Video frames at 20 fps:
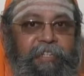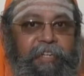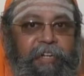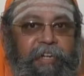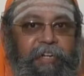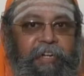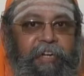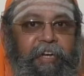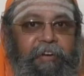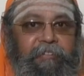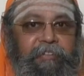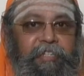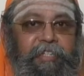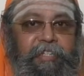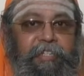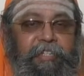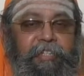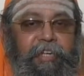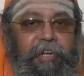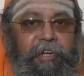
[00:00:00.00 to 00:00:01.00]
இரண்டாவது
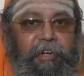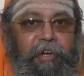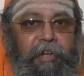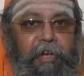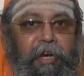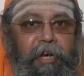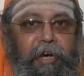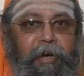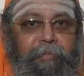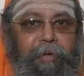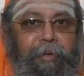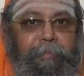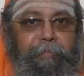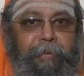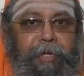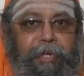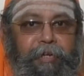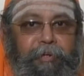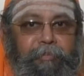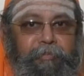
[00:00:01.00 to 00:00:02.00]
எல்லா
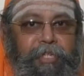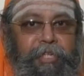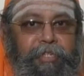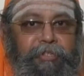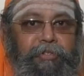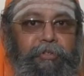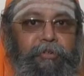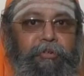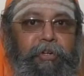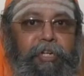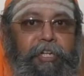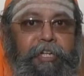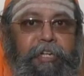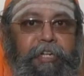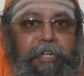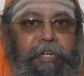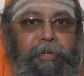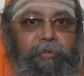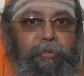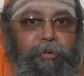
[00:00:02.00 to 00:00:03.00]
அமைப்பினரும்
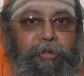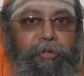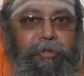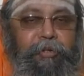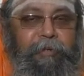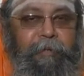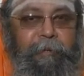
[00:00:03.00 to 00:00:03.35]
ஏற்றுக்கொள்ளுகின்ற ஒரு